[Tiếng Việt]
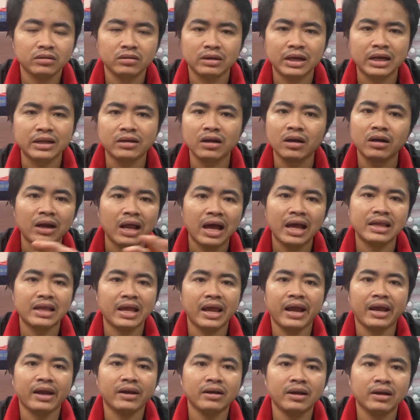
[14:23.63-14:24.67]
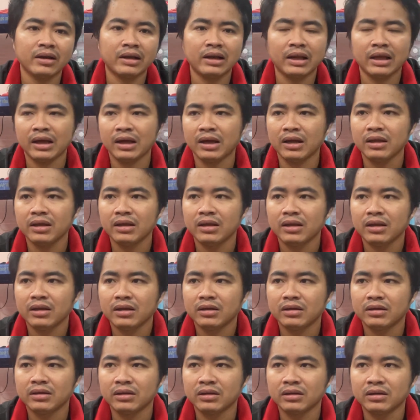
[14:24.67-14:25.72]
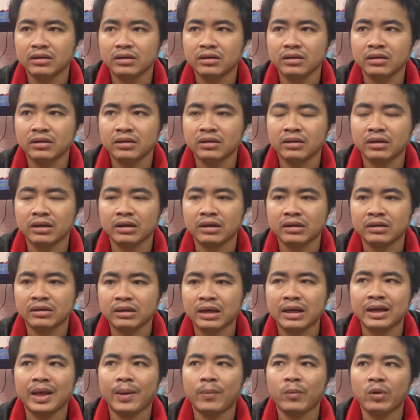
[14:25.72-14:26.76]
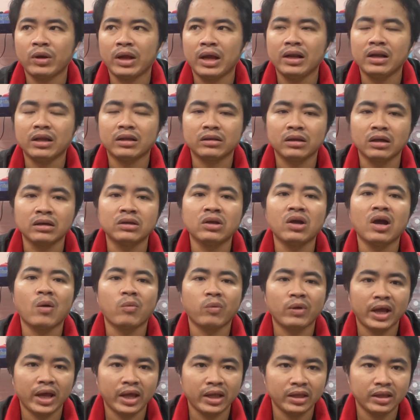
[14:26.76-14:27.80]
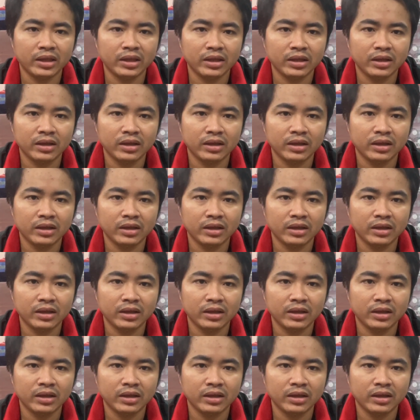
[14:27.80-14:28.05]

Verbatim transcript: khách rất là đa dạng nên là uh, anh em có thể là tự do học nghề